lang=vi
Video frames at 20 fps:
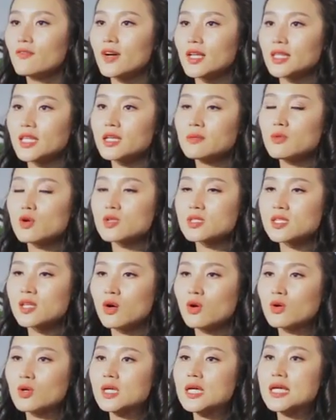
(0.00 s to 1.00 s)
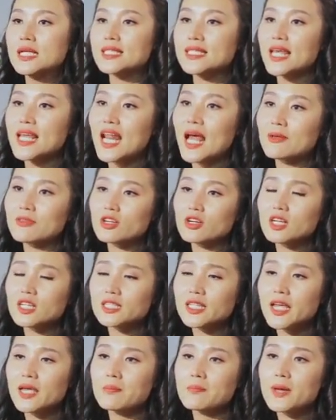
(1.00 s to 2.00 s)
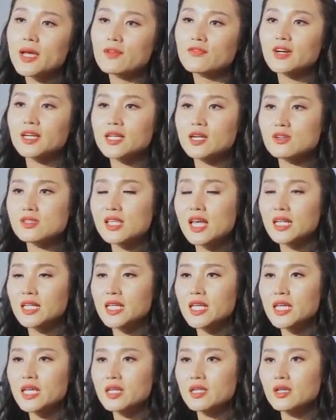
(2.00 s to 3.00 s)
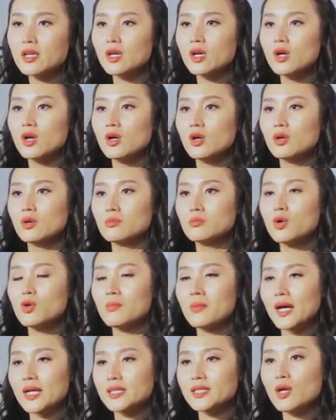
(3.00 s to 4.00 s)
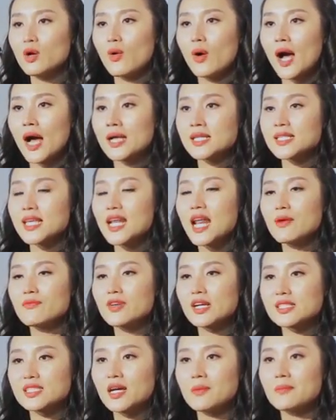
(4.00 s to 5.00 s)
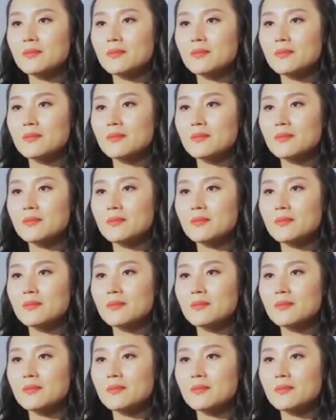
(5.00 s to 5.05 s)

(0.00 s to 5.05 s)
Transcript: và tinh bột xấu sẽ làm cho cơ thể mệt và yếu dần đi. Bộ máy tiêu hóa sẽ làm việc chậm